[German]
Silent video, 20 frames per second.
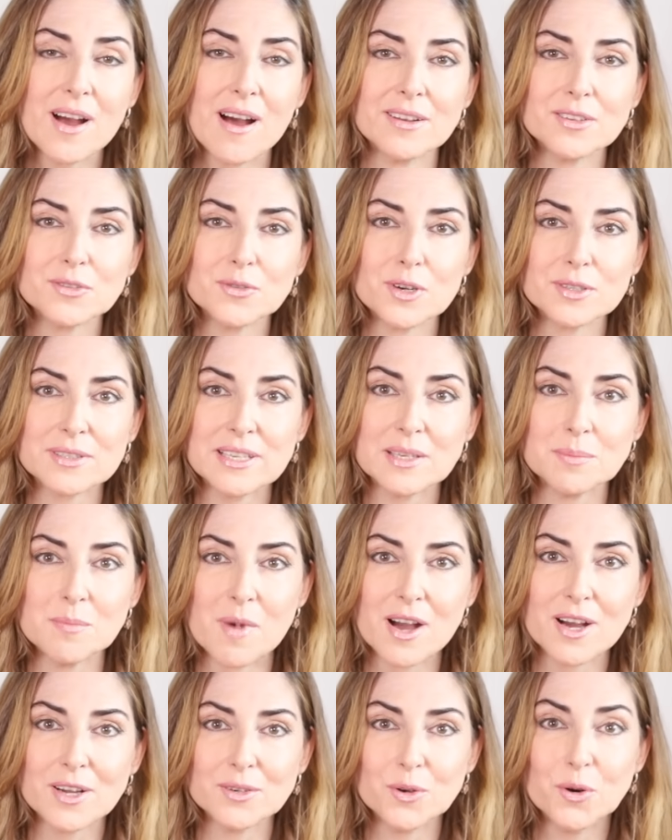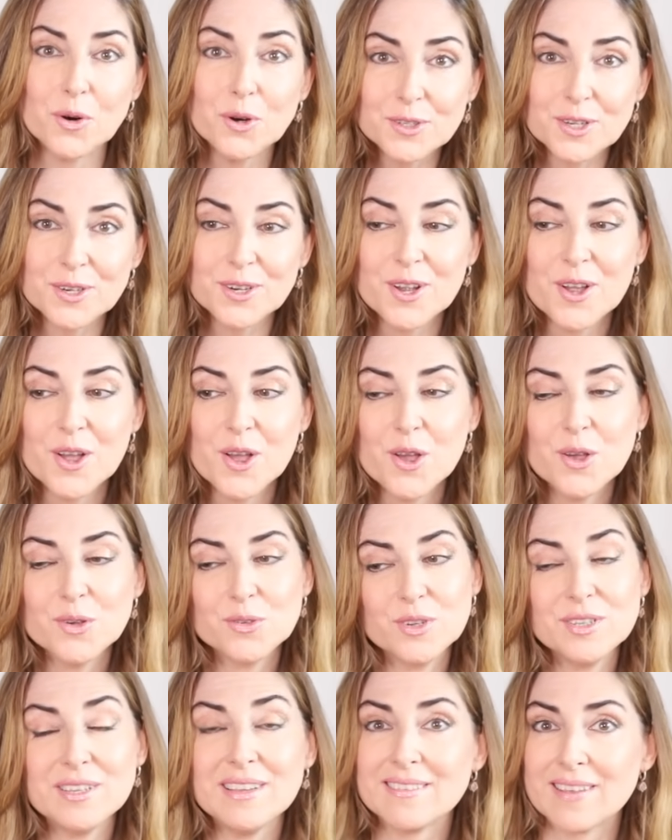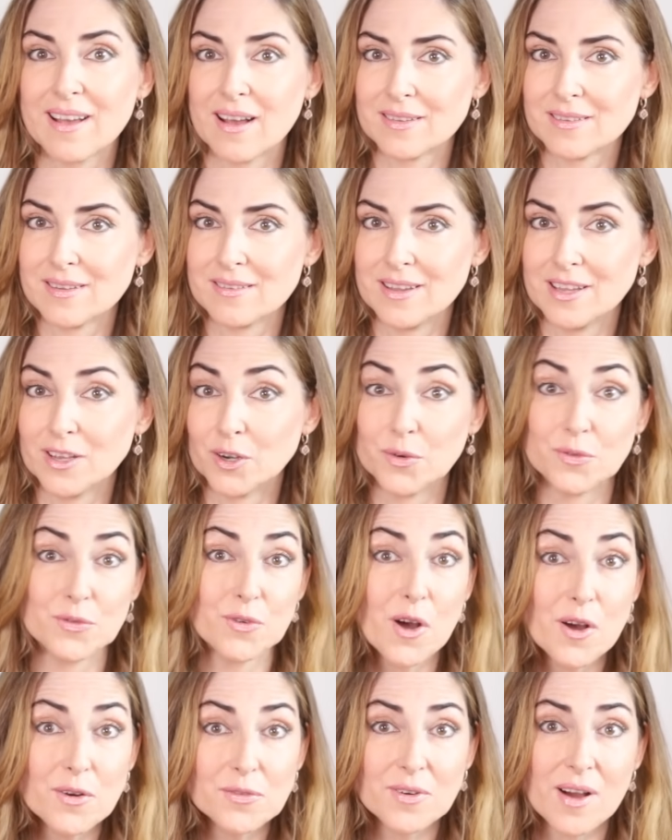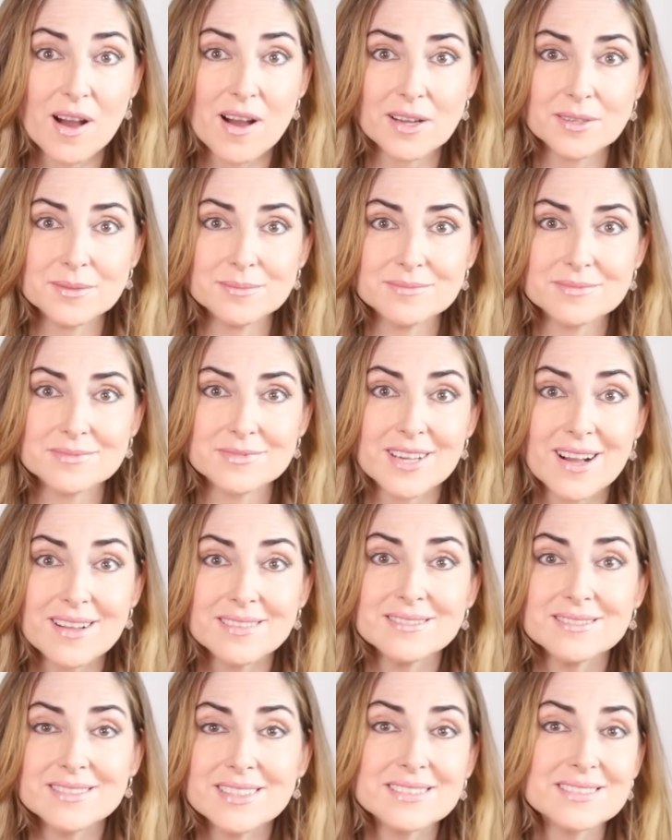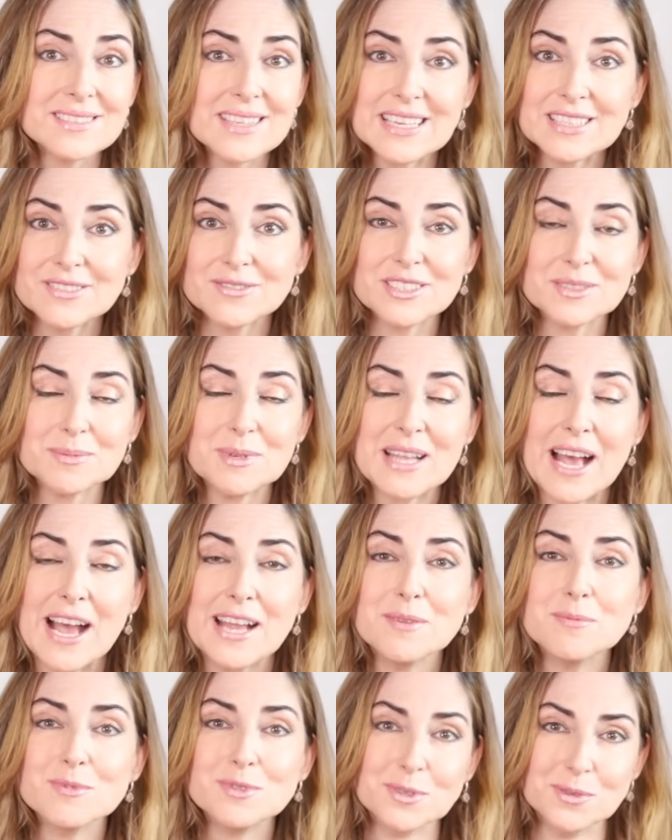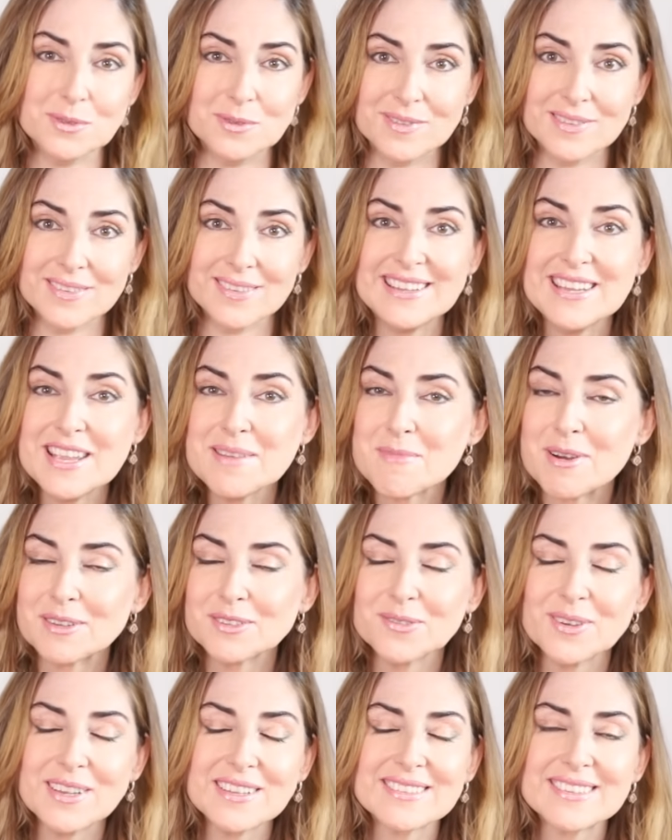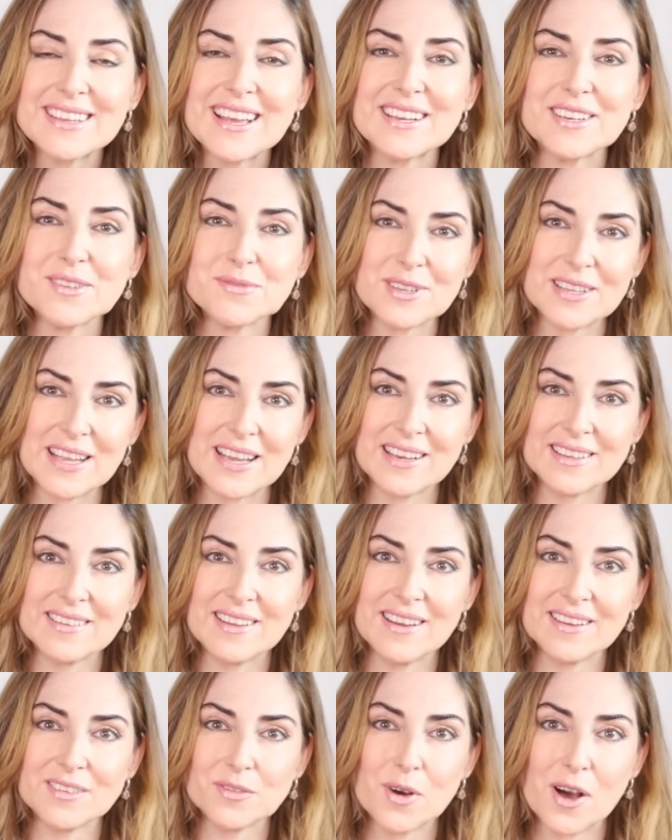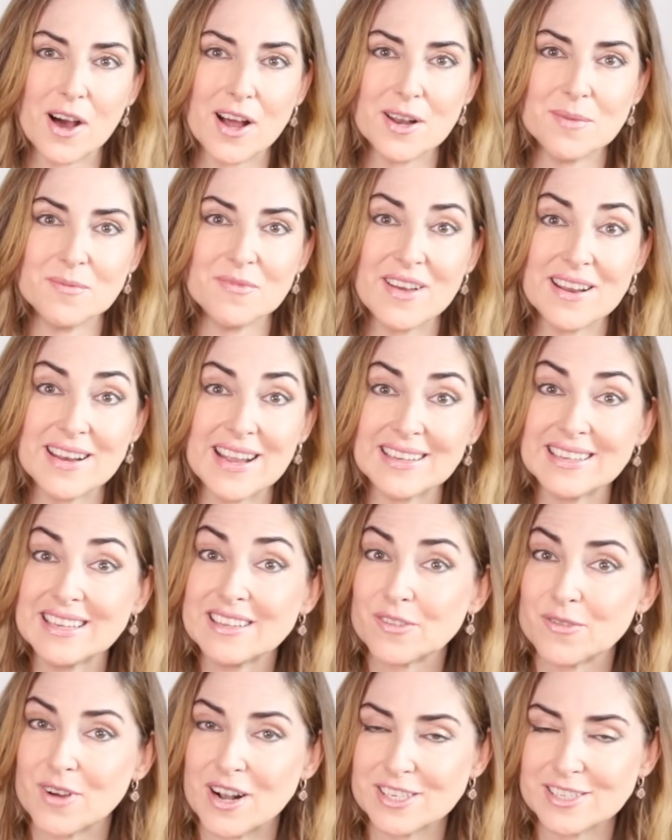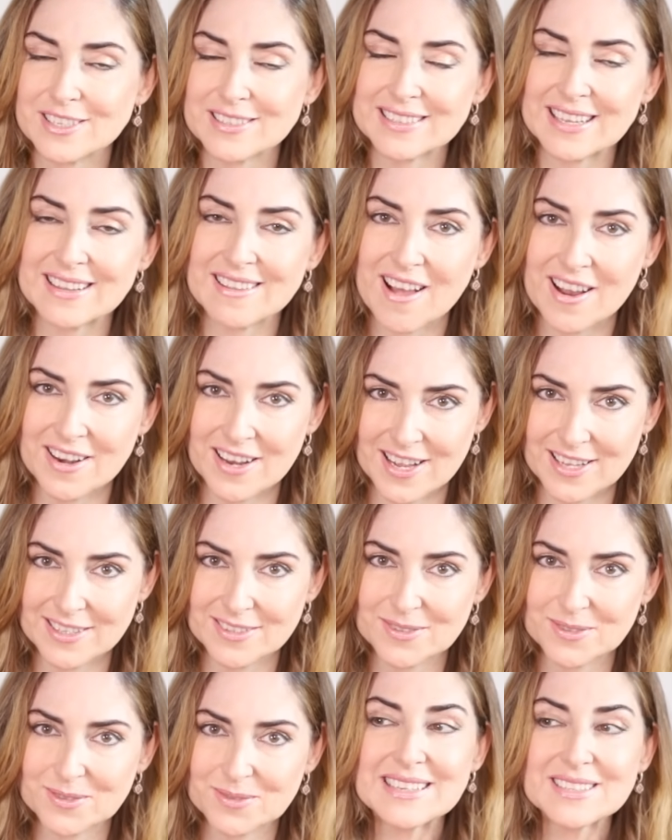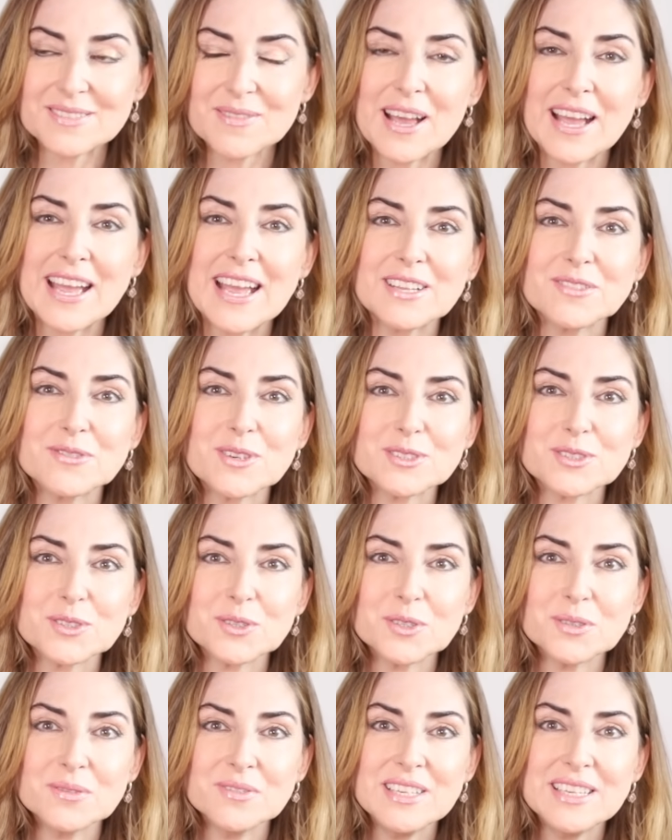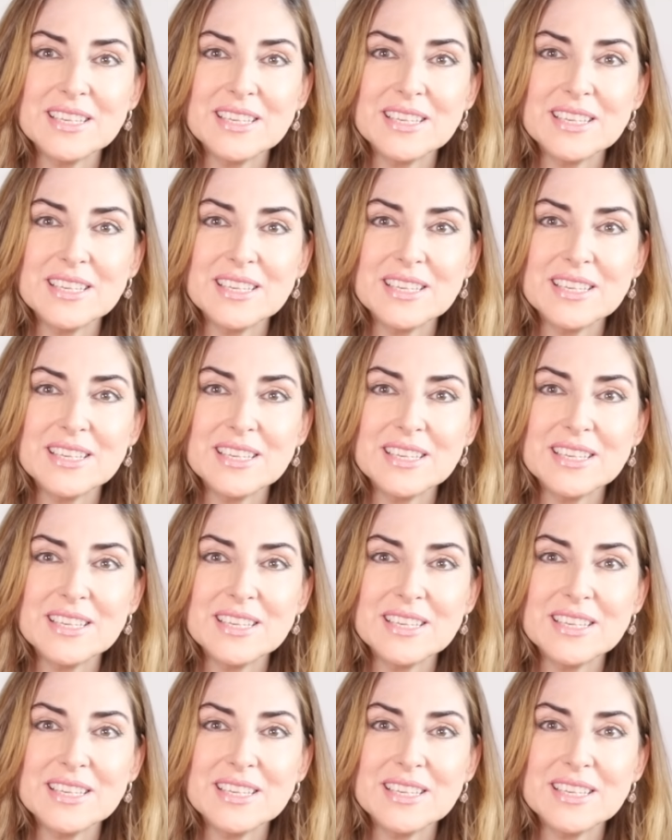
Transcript: verantwortlich machen oder für die Taten ihrer Vorfahren, kann das etwas mit einem tun. Niemand wird gerne verdächtigt, vor allem wenn er nichts Falsches getan hat. Das wäre etwa so,